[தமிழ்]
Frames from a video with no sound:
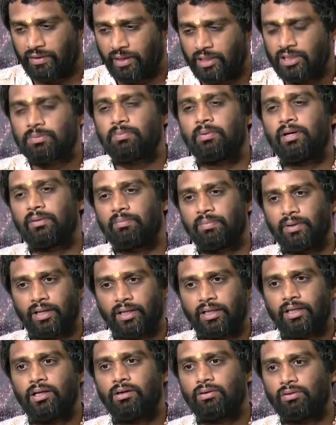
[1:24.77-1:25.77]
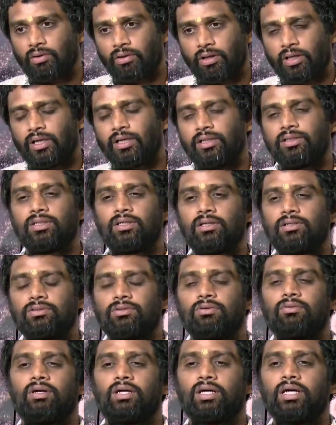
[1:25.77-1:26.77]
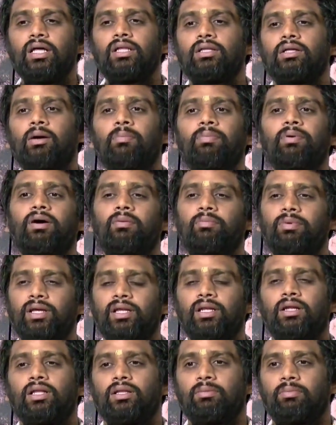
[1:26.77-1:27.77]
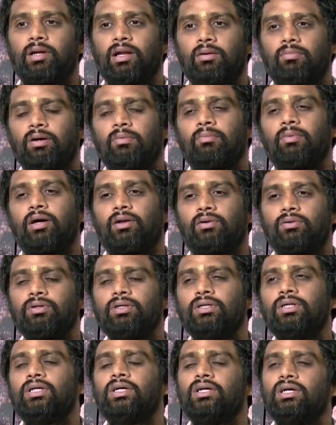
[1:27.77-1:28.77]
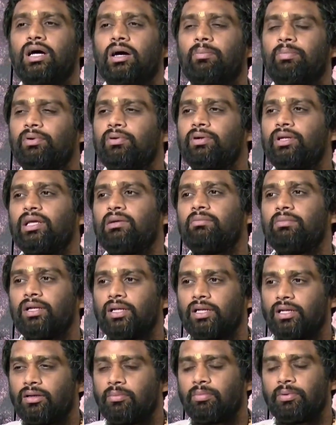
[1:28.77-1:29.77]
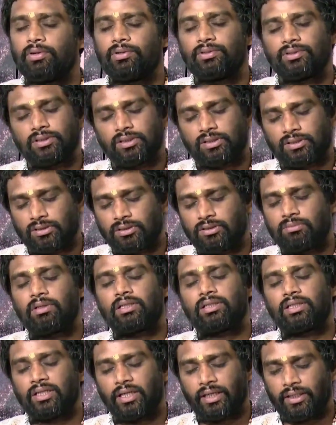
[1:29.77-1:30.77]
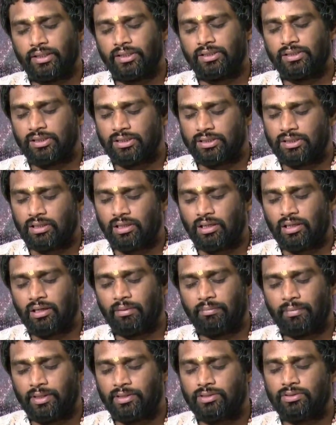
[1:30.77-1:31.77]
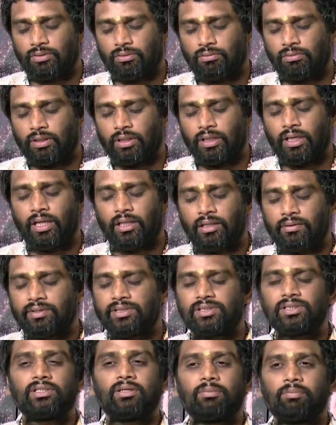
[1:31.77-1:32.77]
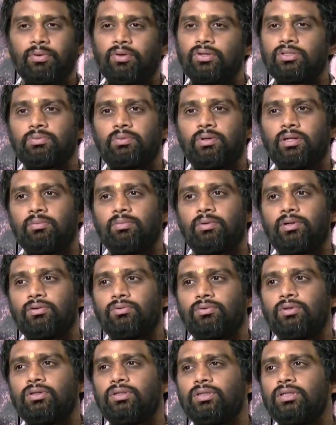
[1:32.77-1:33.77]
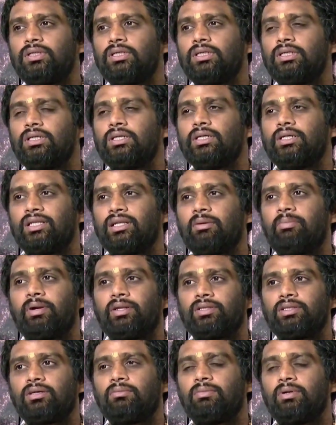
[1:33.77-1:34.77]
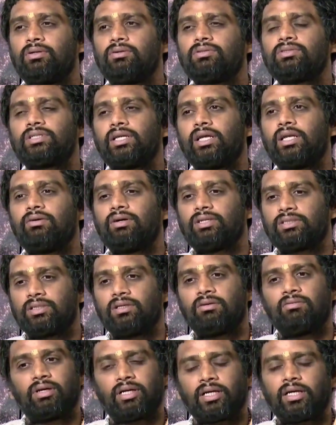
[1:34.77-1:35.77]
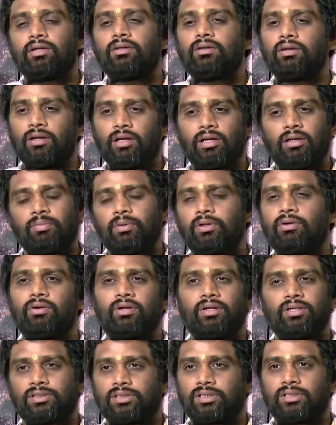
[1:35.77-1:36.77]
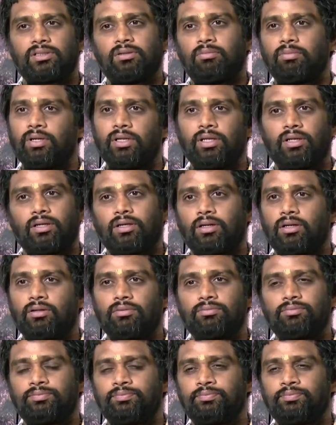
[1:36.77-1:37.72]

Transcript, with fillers: ஃப்ரெண்ட்ஸ் படிப்பாங்க அவங்களோட கருத்துக்கள் சொல்லுவாங்க அதுக்கப்புறம் அப்படியே அது படமாக மாறும் அப்புறம் டீமில் இருக்கிற ப்ரொடியூசர்ஸு மற்ற டெக்னீஷியன்ஸ் எல்லாம் கமெண்ட்ஸ் சொல்லுவாங்க அதை வச்சுட்டு இம்ப்ரைஸ் பண்ணி பண்ணுவோம் இந்த படத்துக்கு மட்டும் ஸ்ரீனிவாசன் வெங்கட்னு ரெண்டு பேரோட டிஸ்கஷன் பண்ணியிருக்கேன் நான்